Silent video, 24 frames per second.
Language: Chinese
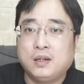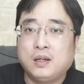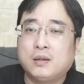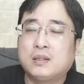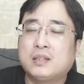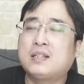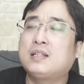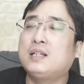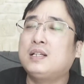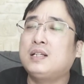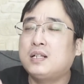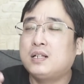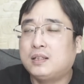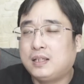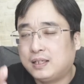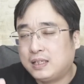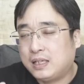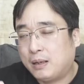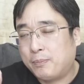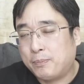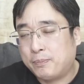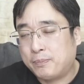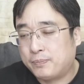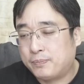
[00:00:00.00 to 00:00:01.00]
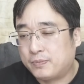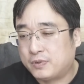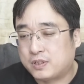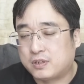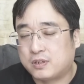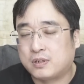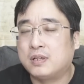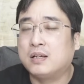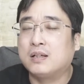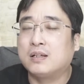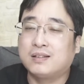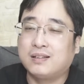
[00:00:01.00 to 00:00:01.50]
其实大家
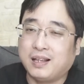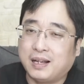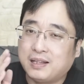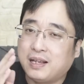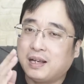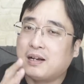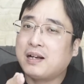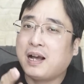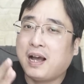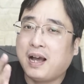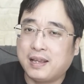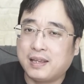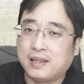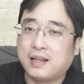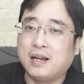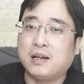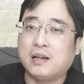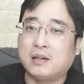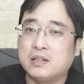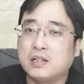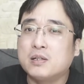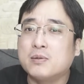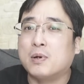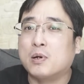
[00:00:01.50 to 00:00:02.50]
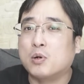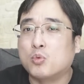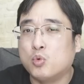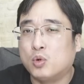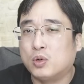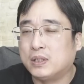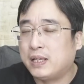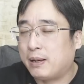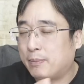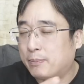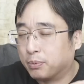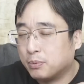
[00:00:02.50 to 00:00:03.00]
大家看一看，日本国
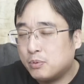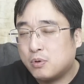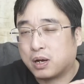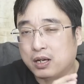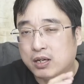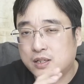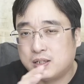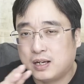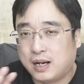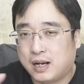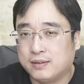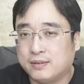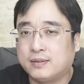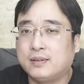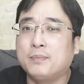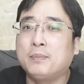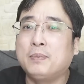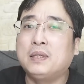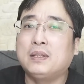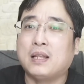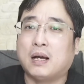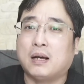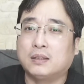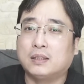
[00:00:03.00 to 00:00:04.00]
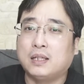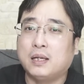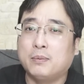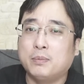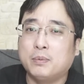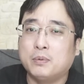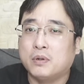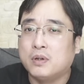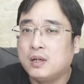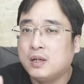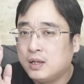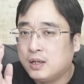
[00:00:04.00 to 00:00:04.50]
内不管是啊自民党内
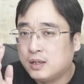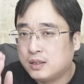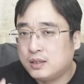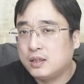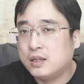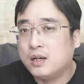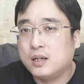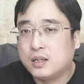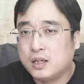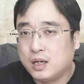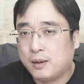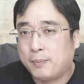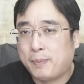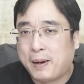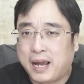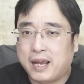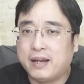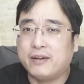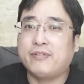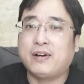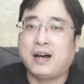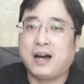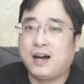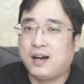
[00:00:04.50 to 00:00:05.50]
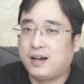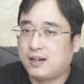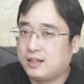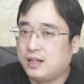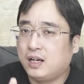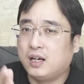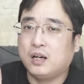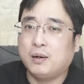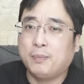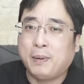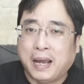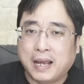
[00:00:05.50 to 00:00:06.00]
部各个派阀、各
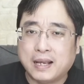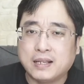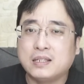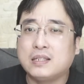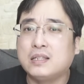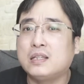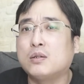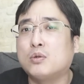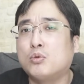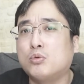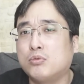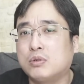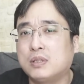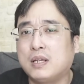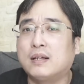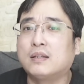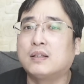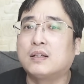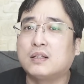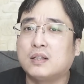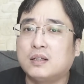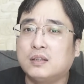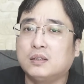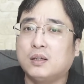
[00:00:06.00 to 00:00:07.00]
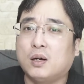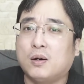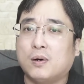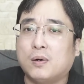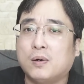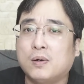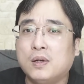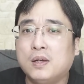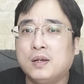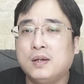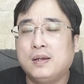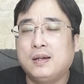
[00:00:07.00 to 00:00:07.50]
个派系互相的争斗。
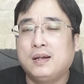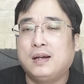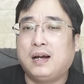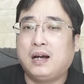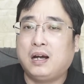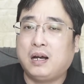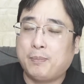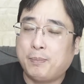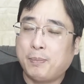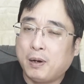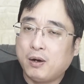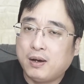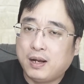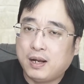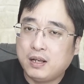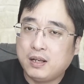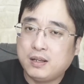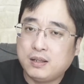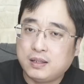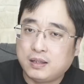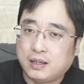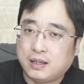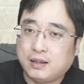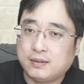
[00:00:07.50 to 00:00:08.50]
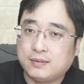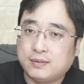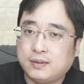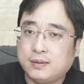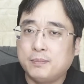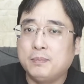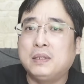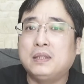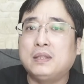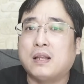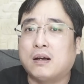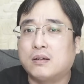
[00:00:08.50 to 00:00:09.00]
啊，包含啊自
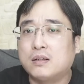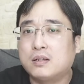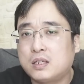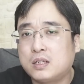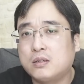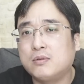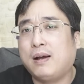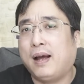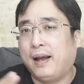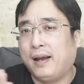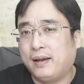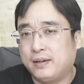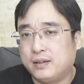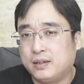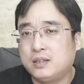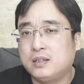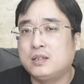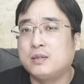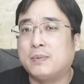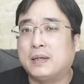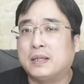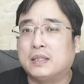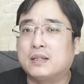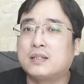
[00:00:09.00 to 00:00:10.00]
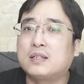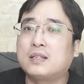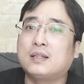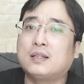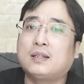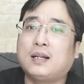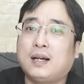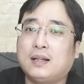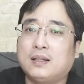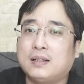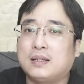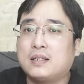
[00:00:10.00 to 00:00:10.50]
民党之外，日本的其
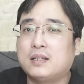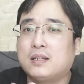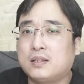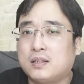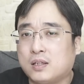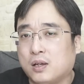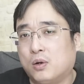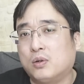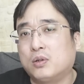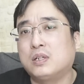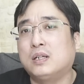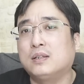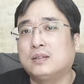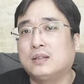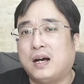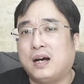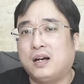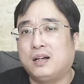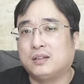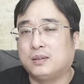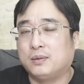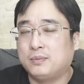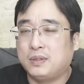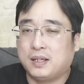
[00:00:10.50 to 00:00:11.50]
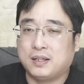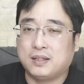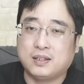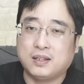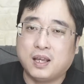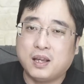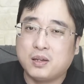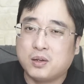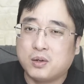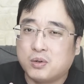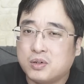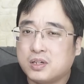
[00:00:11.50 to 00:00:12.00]
他那些小政党，对不对？
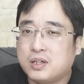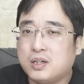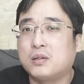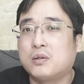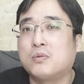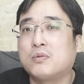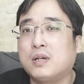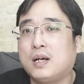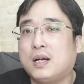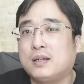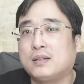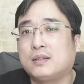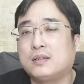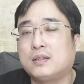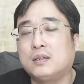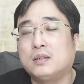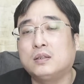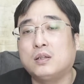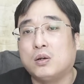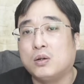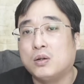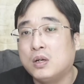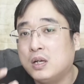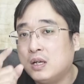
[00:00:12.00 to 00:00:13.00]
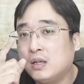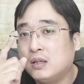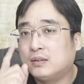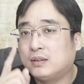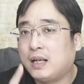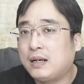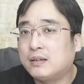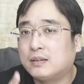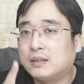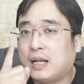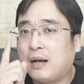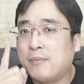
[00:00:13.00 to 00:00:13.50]
也有各种各样的争斗，
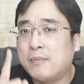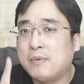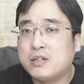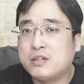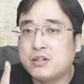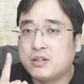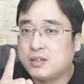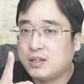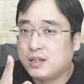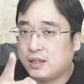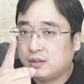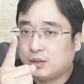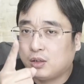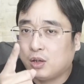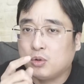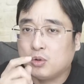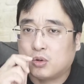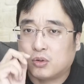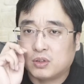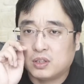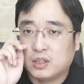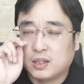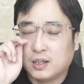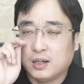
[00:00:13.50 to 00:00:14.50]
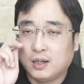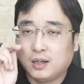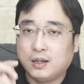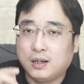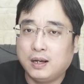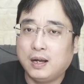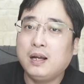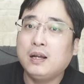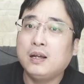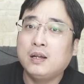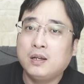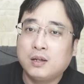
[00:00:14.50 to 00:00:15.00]
但是他们之间都有一个
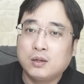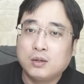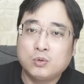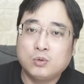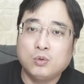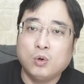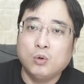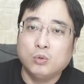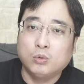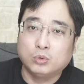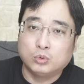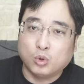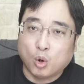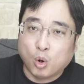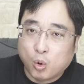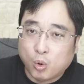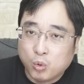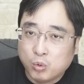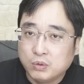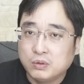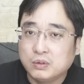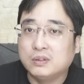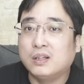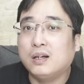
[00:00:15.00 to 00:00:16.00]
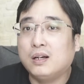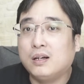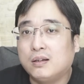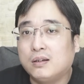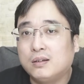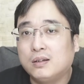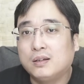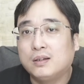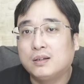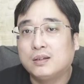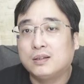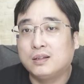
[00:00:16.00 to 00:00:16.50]
哎共同的
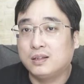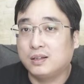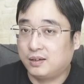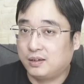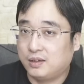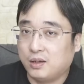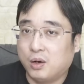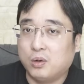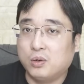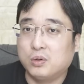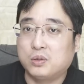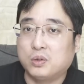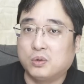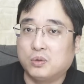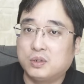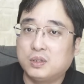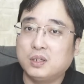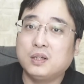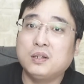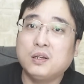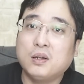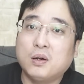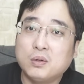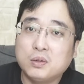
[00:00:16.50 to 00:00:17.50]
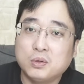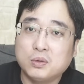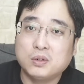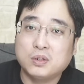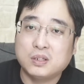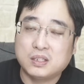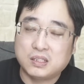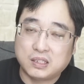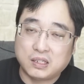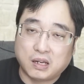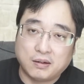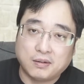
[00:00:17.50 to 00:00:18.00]
一个要求，这个要求是
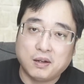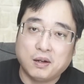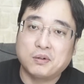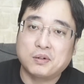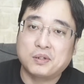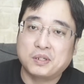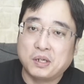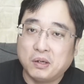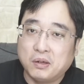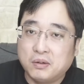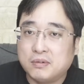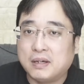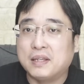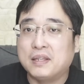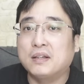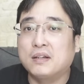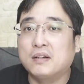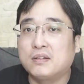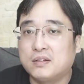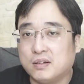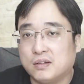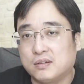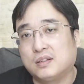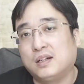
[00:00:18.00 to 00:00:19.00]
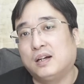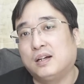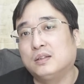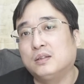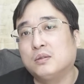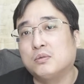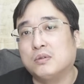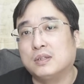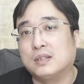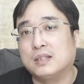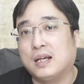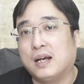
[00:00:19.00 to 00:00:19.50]
想要成为一个正常的
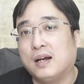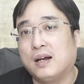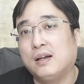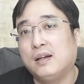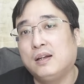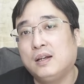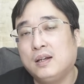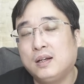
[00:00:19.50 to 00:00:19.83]
国家。